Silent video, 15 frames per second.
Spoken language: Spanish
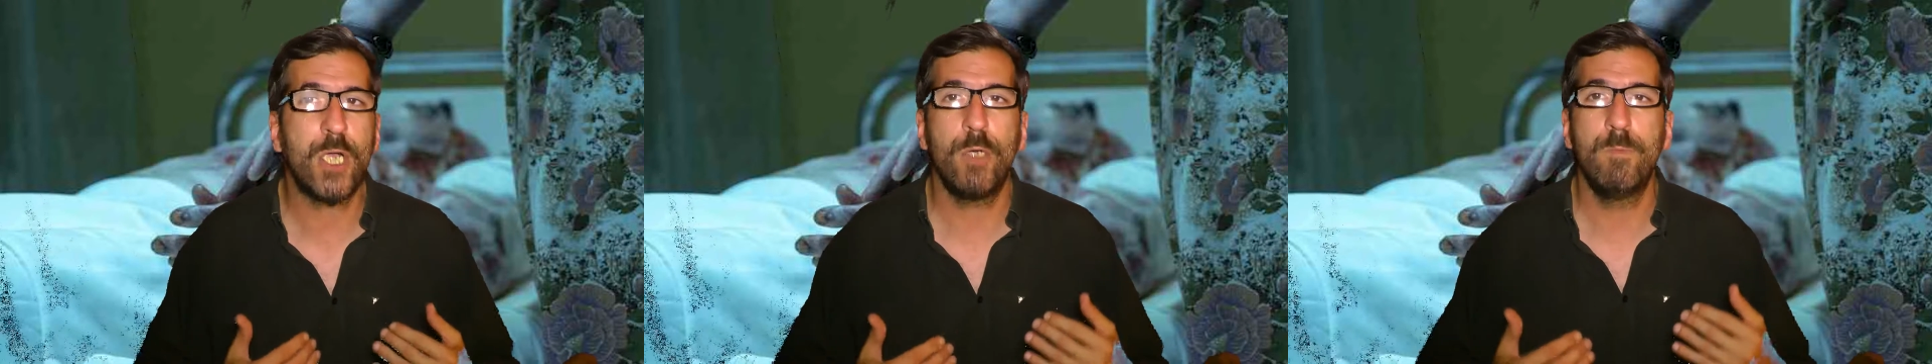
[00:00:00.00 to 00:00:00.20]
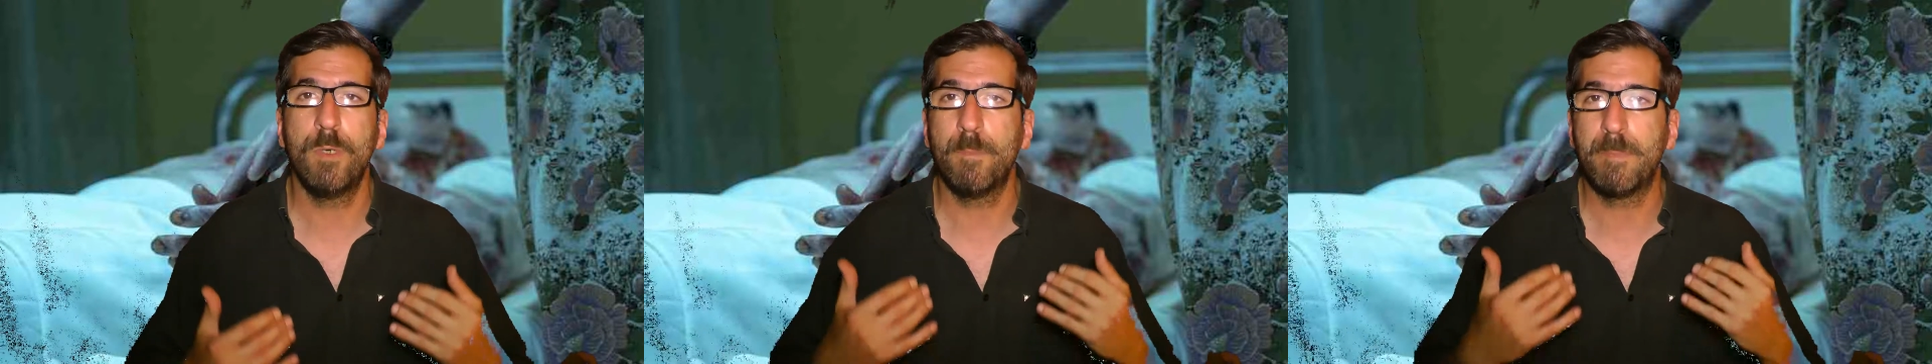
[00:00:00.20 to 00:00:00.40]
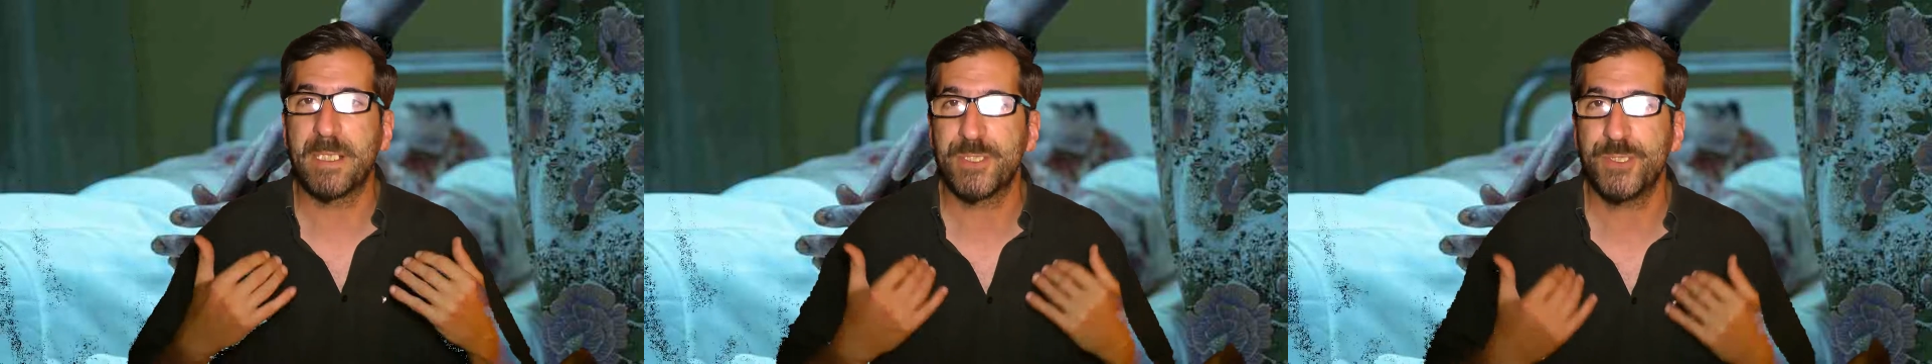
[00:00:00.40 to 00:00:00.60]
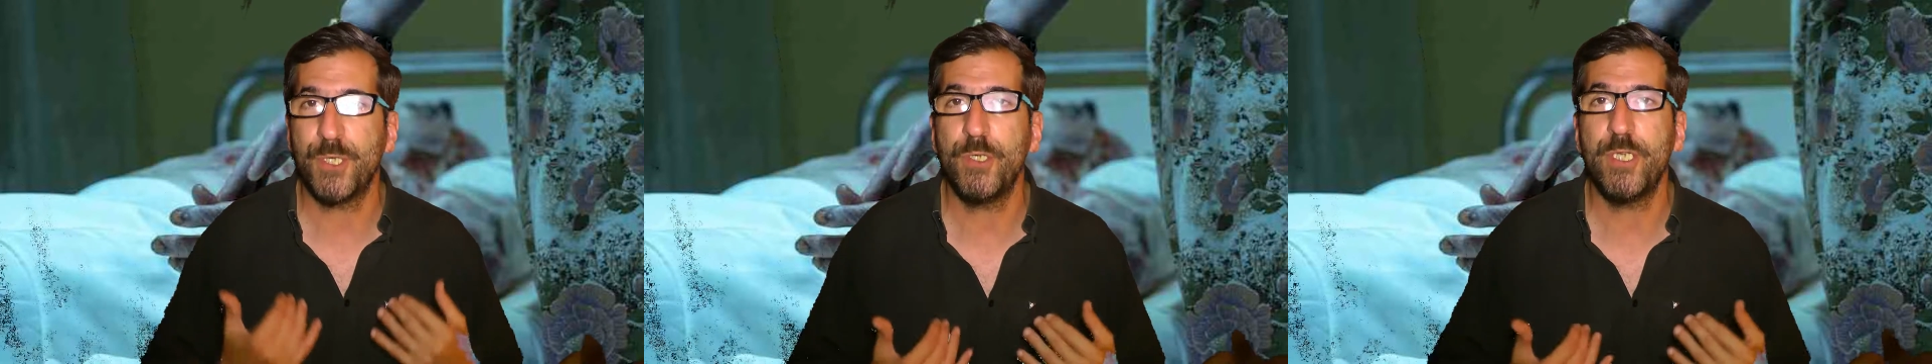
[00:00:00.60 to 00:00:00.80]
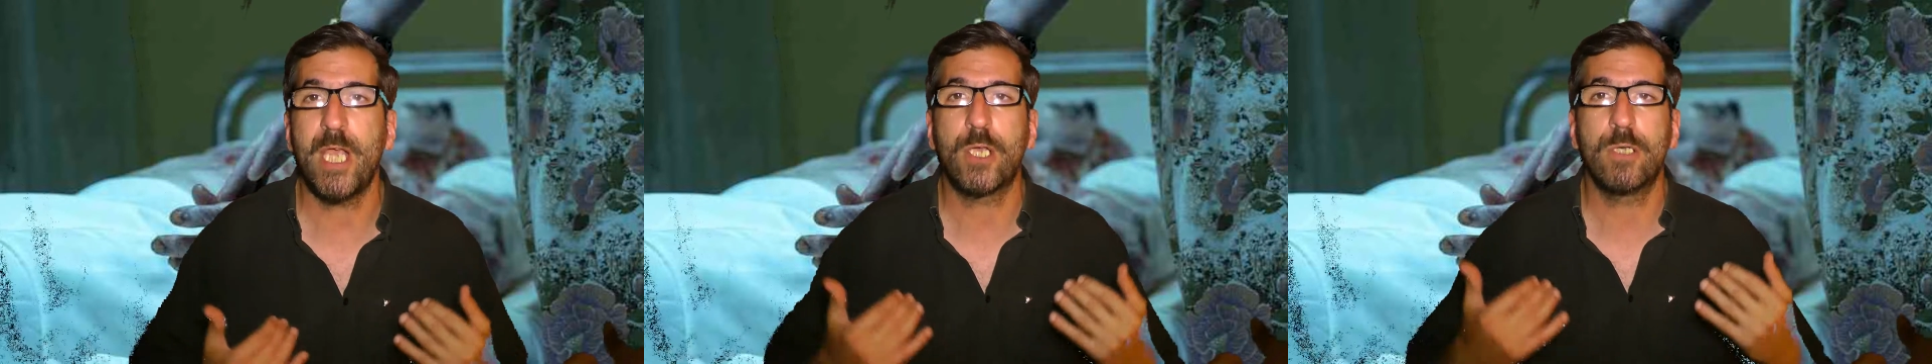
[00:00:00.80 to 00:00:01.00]
como
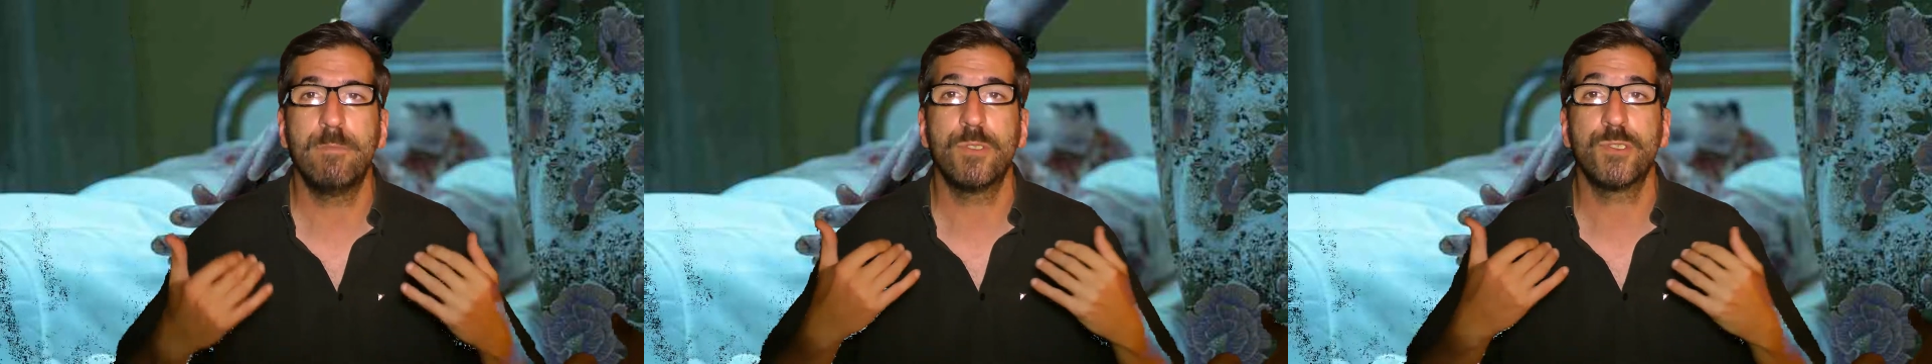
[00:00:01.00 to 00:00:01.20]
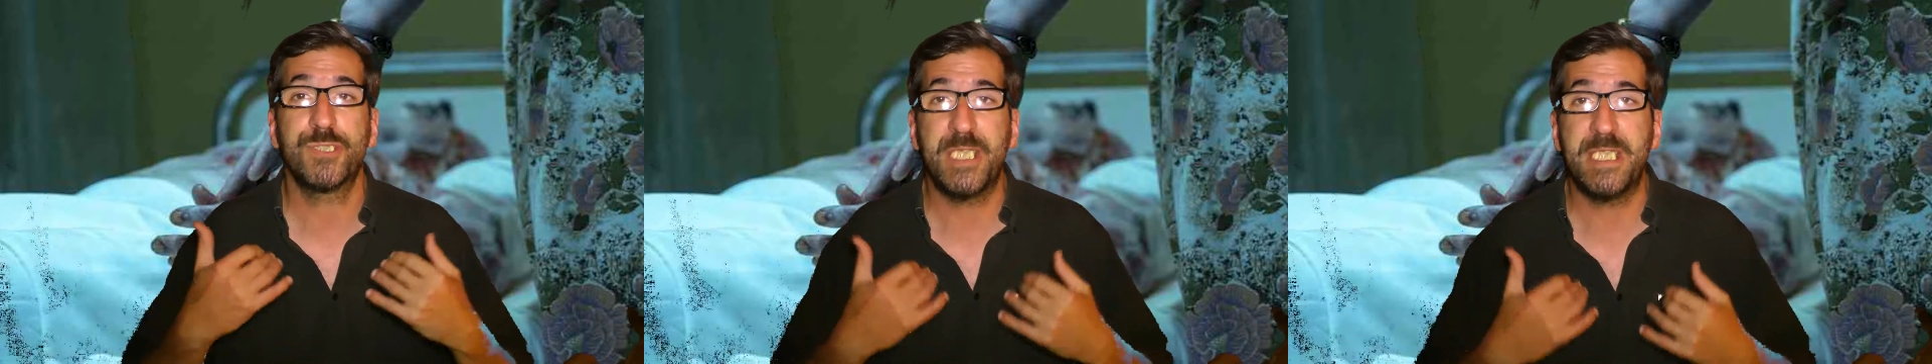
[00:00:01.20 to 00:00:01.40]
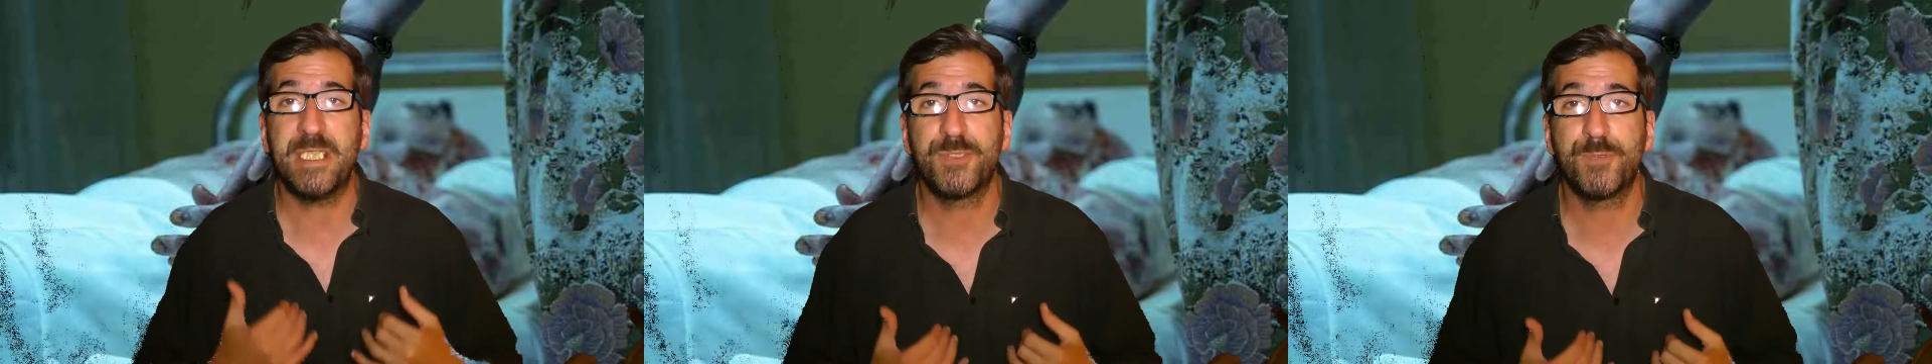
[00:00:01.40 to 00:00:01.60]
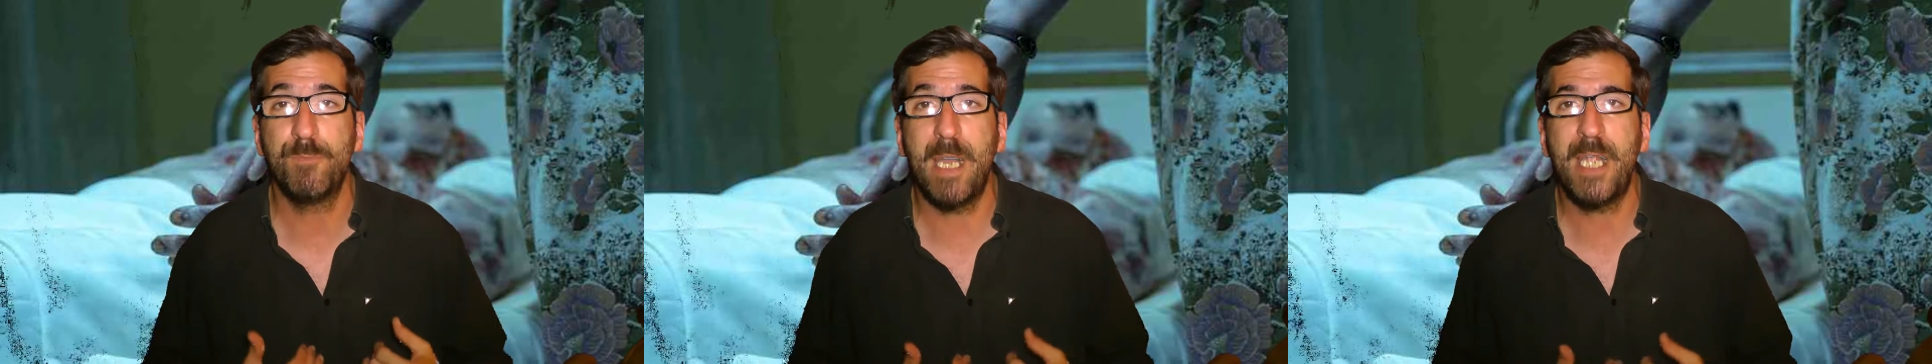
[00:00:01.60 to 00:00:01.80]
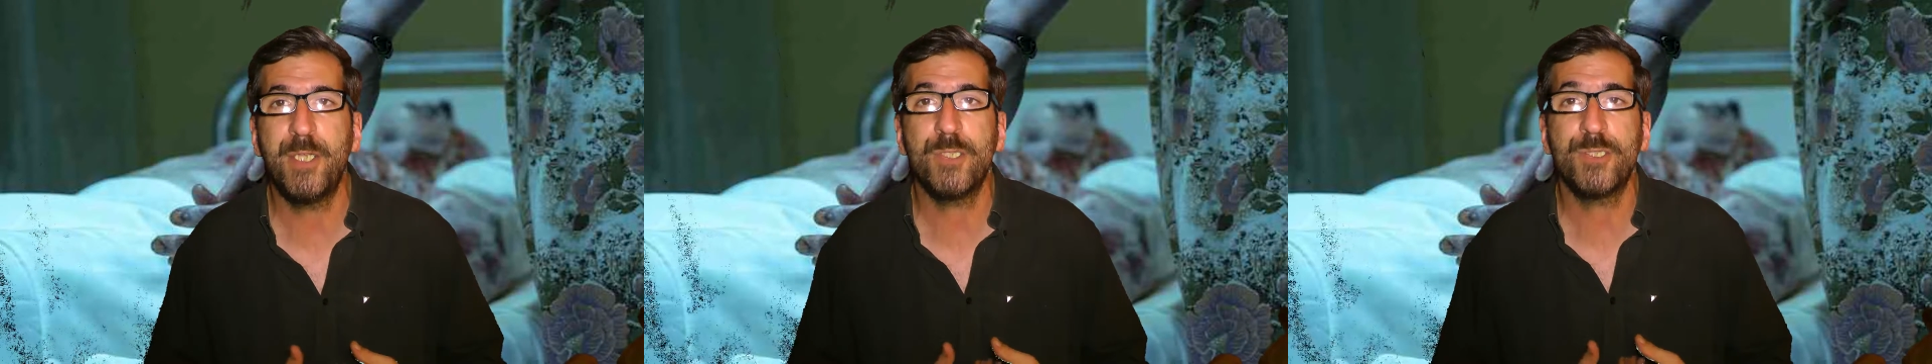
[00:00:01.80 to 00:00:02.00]
personas, como seres
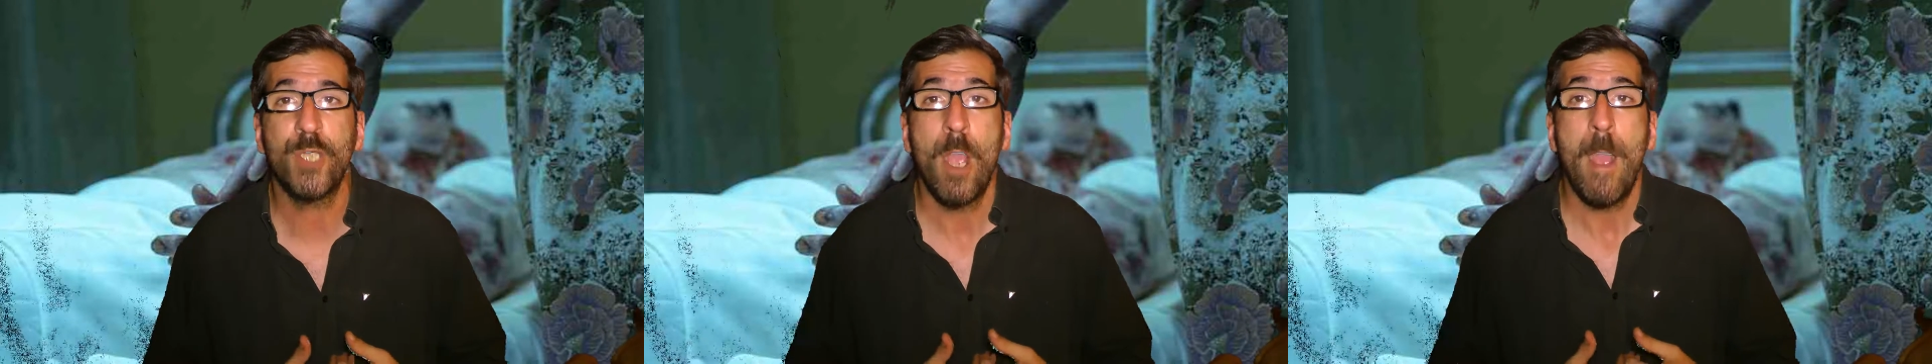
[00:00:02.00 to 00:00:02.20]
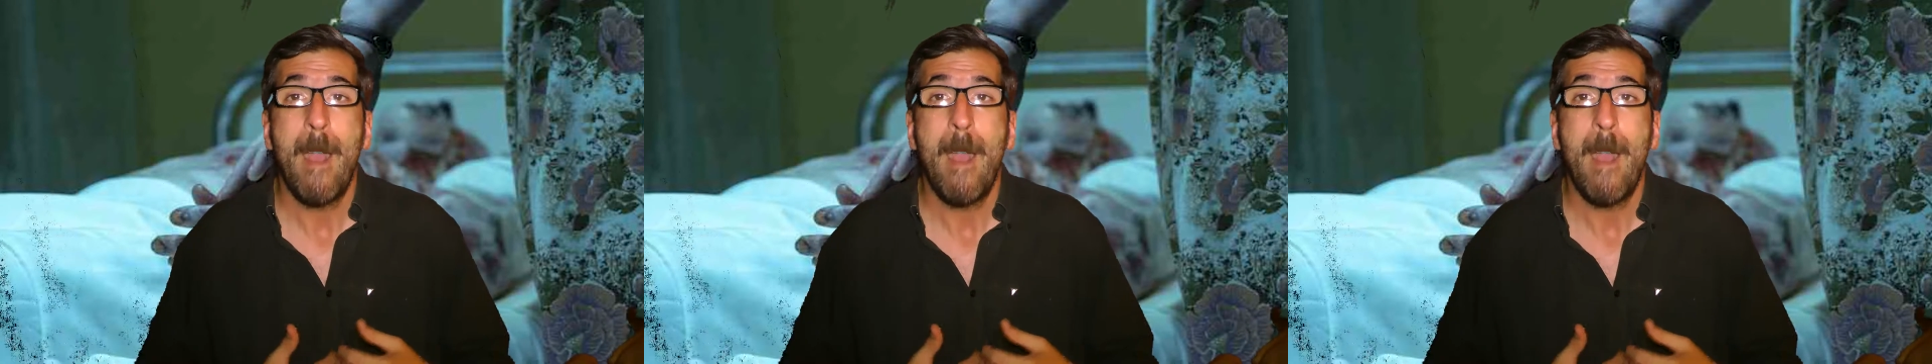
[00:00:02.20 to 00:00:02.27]
humanos,